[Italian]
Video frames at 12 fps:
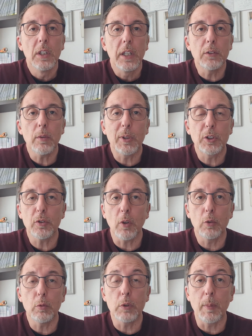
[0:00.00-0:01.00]
Insomma, ci
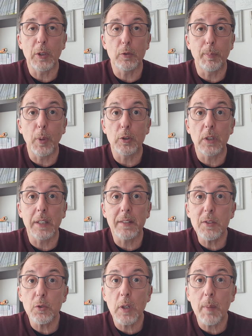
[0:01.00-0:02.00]
sono tutti i presupposti
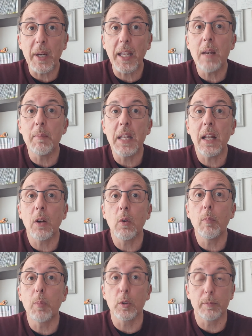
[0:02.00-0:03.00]
attenzione perché il Milan
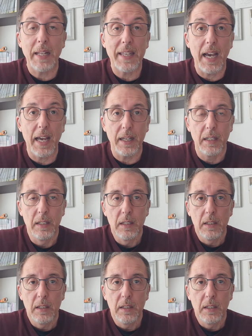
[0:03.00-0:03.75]
non può sbagliare.